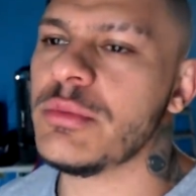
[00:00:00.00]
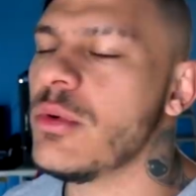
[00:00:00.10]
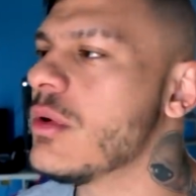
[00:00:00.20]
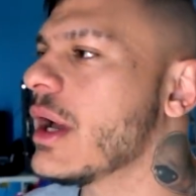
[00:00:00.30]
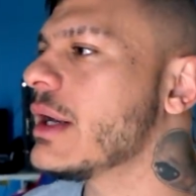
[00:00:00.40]

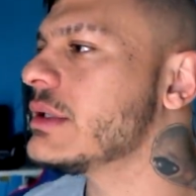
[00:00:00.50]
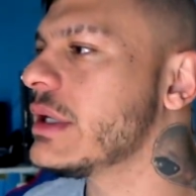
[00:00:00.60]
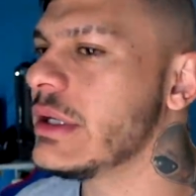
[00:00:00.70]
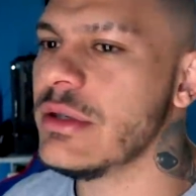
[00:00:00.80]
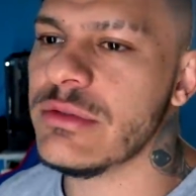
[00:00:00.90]
pô, o cara
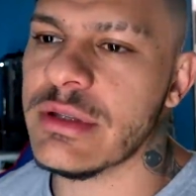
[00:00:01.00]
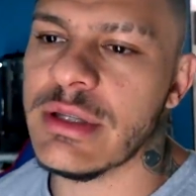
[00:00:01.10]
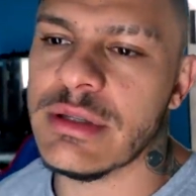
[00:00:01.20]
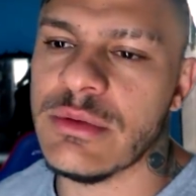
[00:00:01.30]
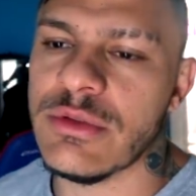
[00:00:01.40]
tá isso, tá
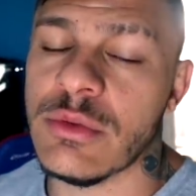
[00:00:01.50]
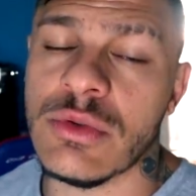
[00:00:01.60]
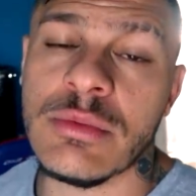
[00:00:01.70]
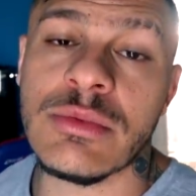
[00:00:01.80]
tentando isso, eu tô,